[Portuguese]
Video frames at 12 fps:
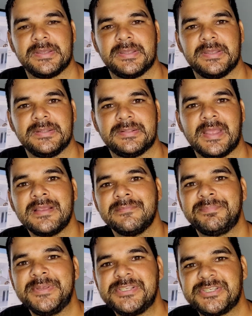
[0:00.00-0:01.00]
que tem
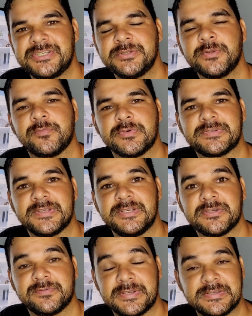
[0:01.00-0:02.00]
impedido você
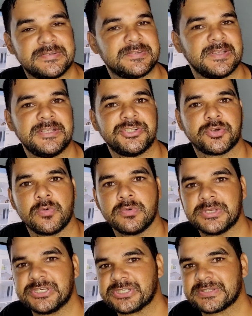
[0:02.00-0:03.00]
de vencer, de
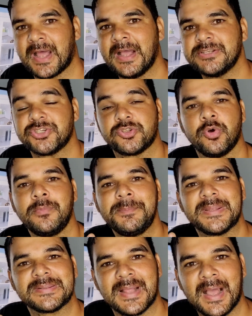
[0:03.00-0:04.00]
conquistar, de
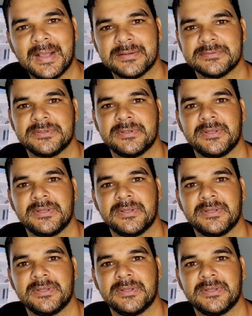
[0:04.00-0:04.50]
dominar,